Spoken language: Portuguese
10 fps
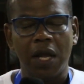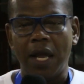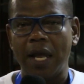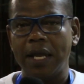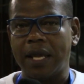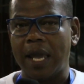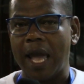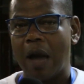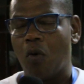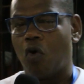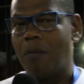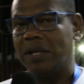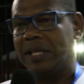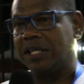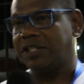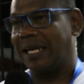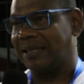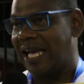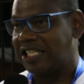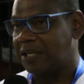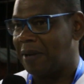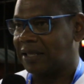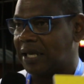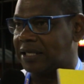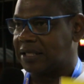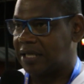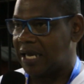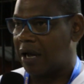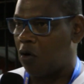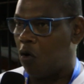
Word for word: ele que é o comandante da 13ª